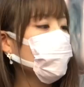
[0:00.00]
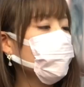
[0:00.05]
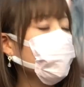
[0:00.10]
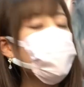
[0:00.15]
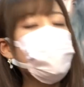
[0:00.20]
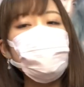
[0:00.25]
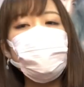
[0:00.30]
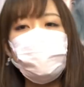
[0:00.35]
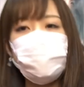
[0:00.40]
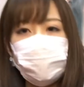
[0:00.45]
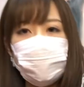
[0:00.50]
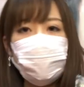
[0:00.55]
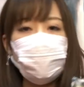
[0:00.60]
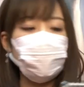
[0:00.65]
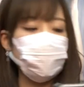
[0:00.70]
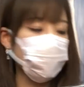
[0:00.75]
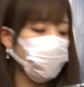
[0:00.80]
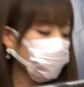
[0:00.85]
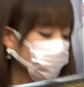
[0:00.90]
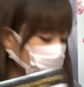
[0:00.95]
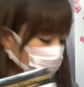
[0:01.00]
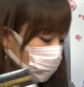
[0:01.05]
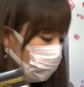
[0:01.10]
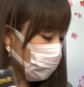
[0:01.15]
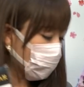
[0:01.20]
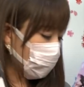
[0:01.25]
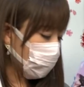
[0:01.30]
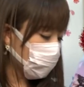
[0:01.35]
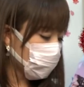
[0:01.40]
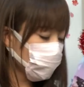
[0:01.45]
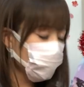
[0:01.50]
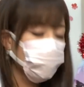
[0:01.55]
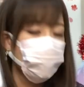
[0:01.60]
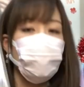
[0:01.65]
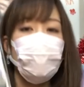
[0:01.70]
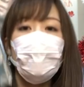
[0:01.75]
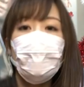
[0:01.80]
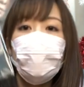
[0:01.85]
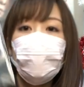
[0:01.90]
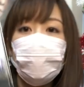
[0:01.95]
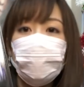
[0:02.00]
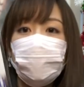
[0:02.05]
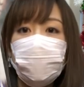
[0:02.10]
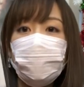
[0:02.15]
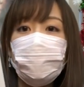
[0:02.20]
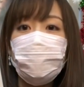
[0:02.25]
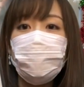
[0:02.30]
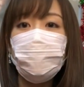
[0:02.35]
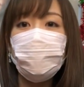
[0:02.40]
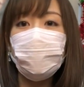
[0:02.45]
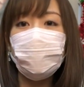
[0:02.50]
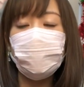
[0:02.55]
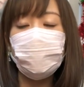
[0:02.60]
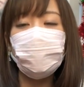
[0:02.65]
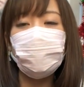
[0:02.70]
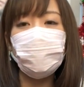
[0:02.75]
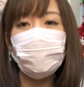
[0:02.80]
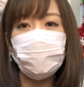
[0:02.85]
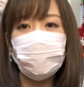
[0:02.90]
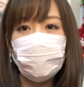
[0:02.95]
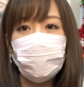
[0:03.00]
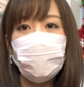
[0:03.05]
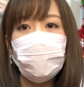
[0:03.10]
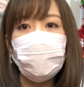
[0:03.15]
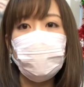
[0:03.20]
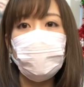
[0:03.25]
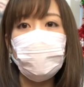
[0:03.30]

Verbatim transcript: ウィンズにあとこの卓上カレンダーが